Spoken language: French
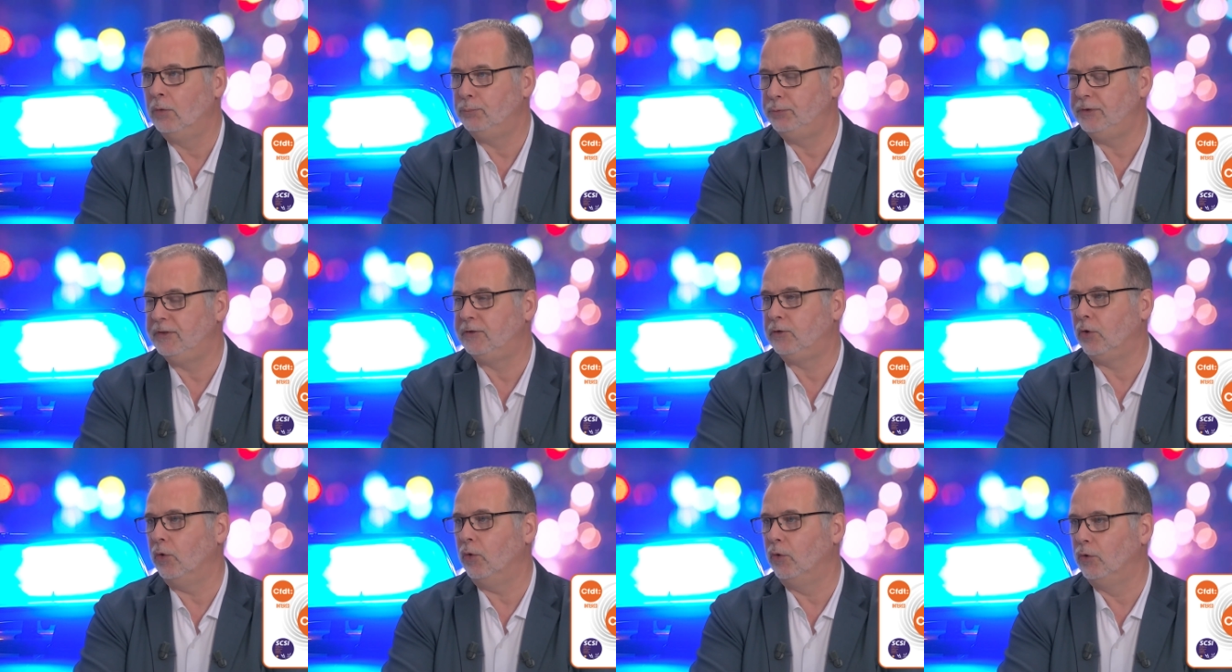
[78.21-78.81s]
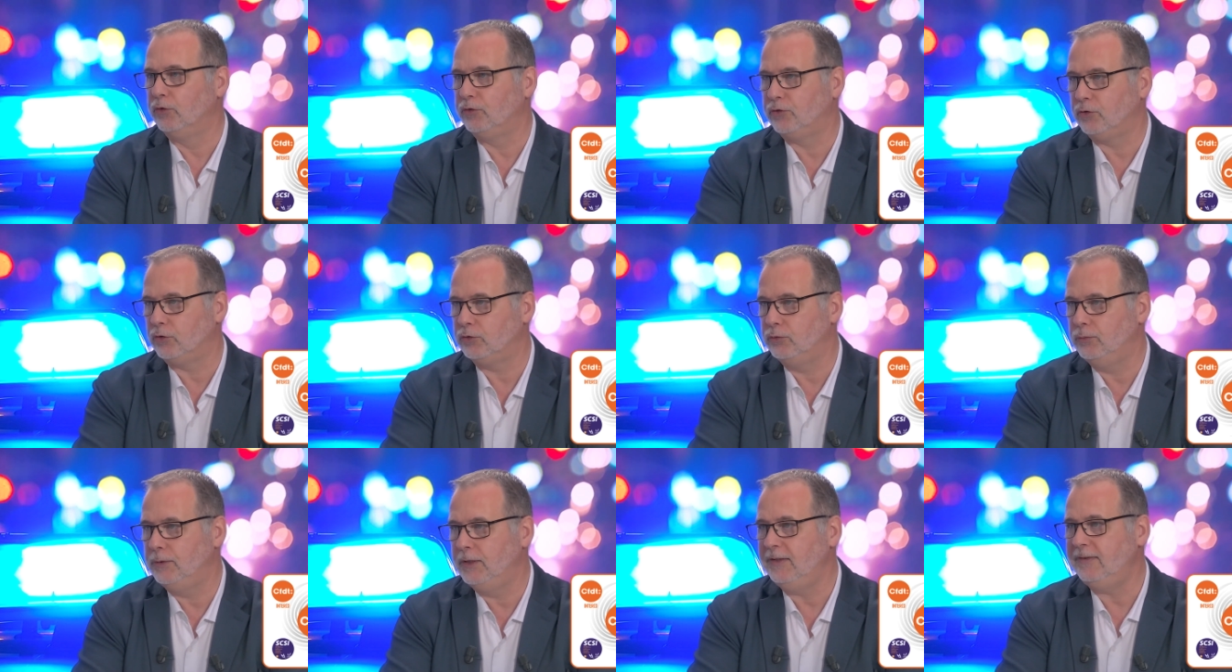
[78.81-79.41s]
puisque
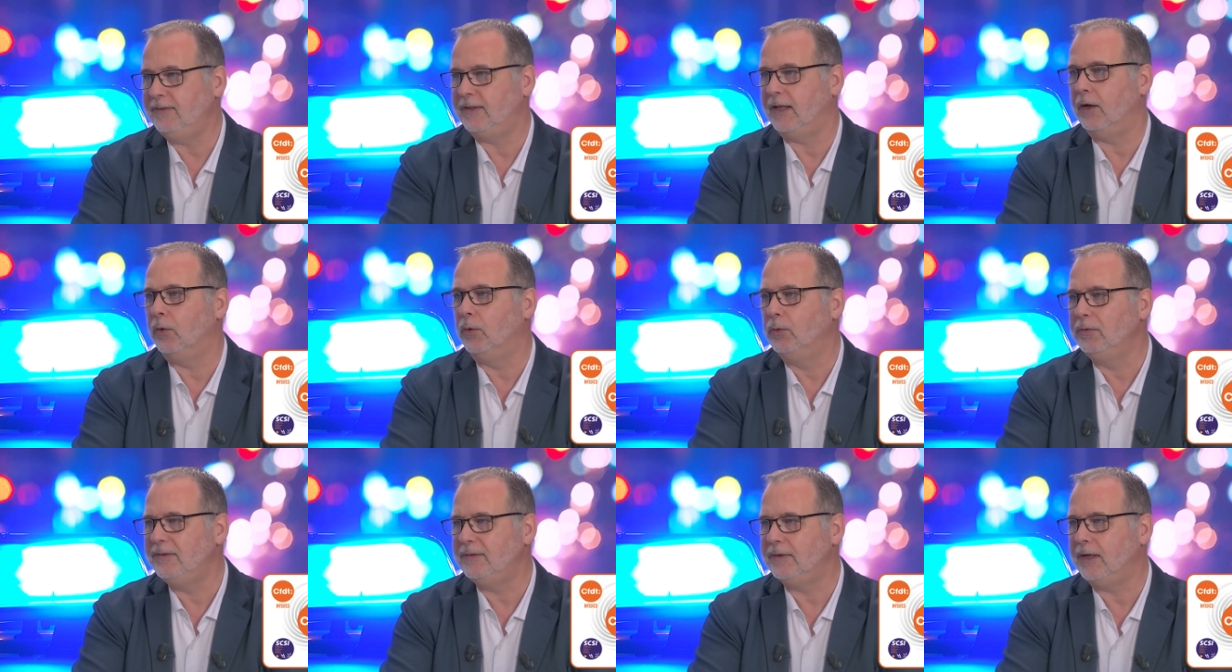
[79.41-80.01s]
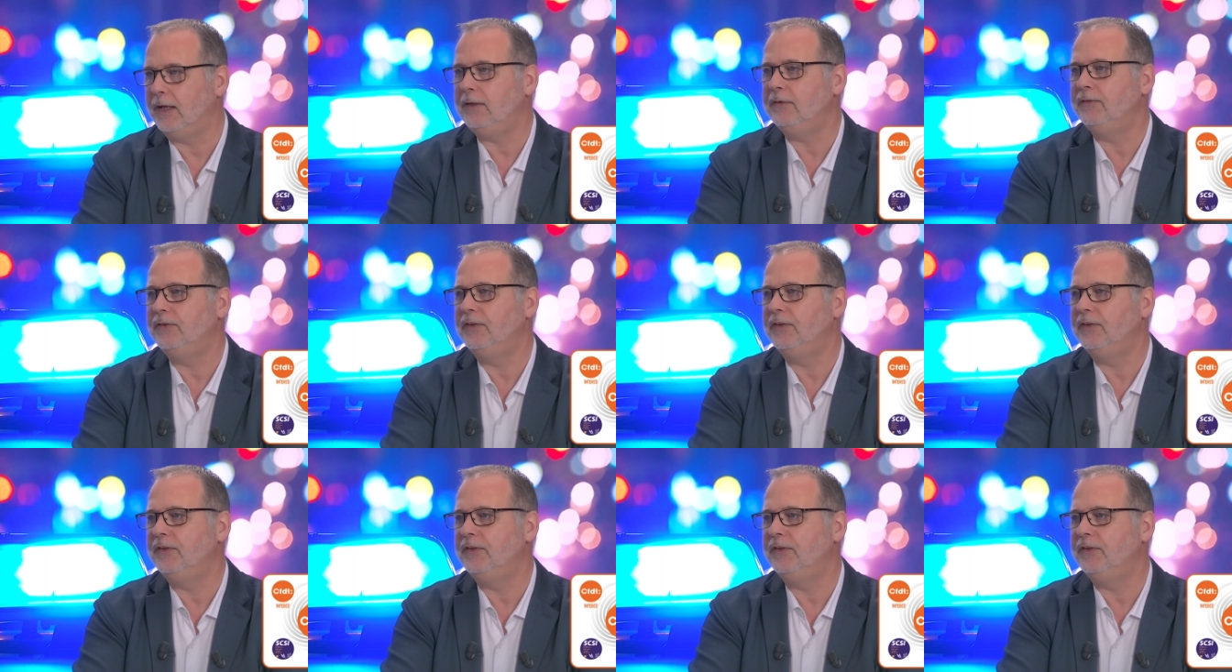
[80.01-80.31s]
aujourd'hui c'est au sein des